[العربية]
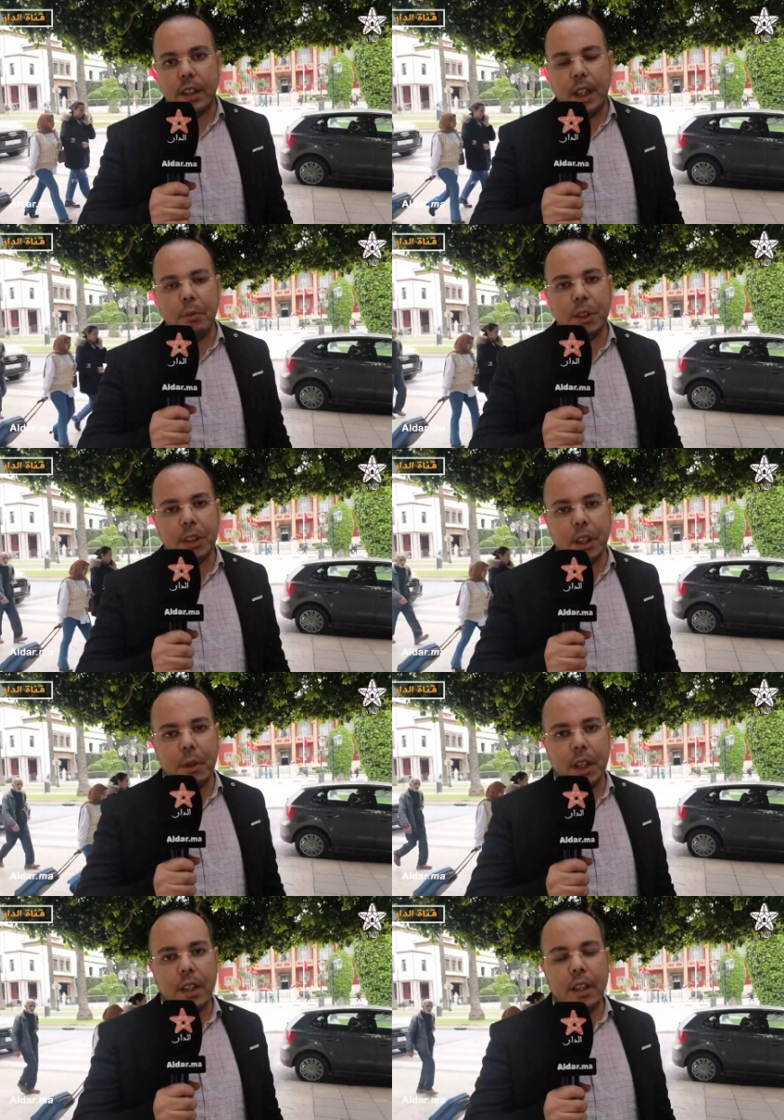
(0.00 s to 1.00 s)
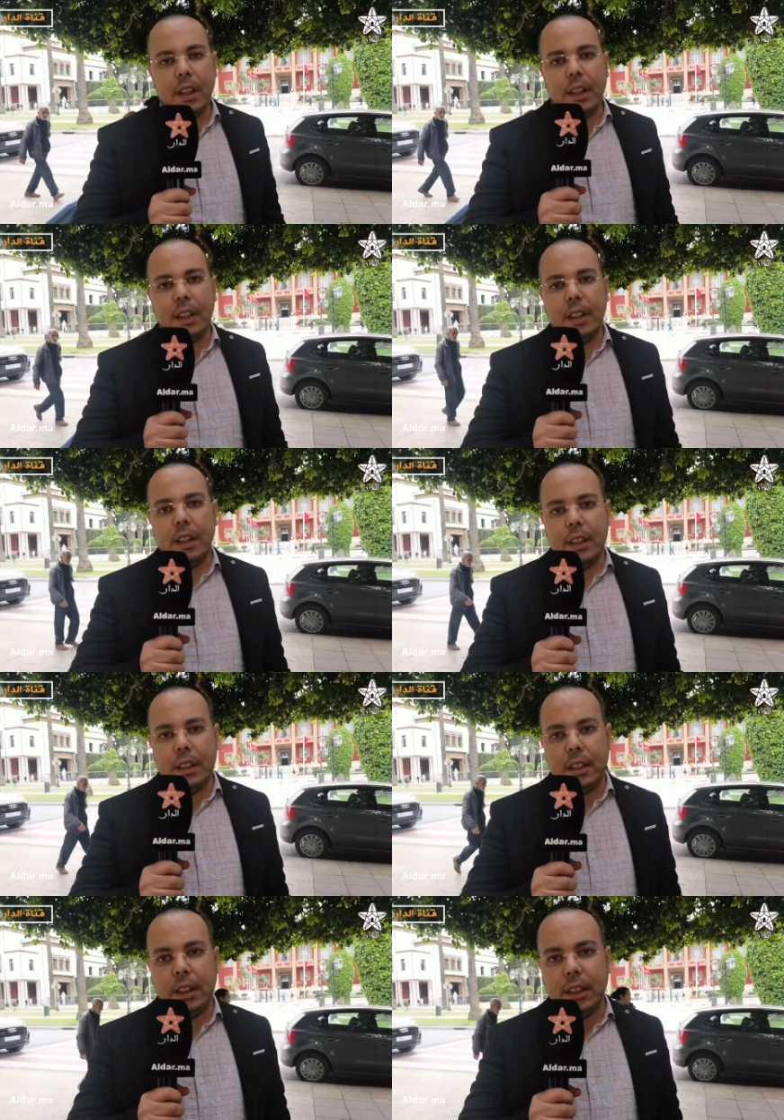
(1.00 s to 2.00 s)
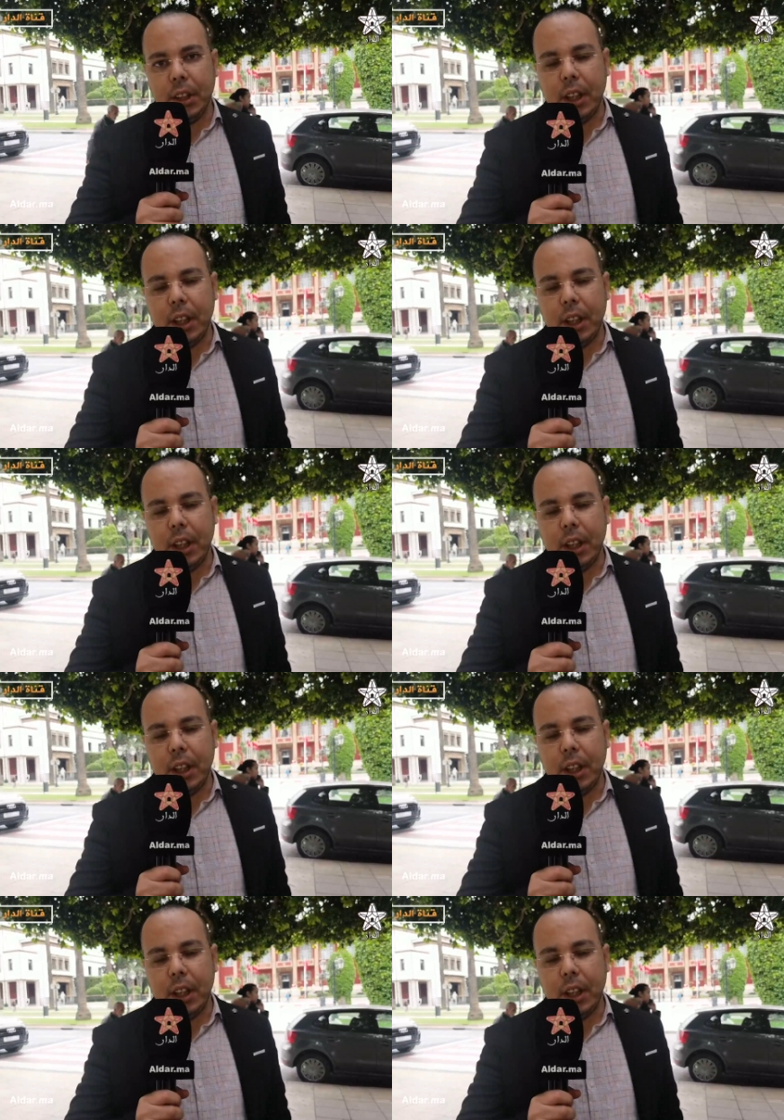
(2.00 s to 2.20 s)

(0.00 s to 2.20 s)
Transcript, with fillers: آه، على المستوى آه،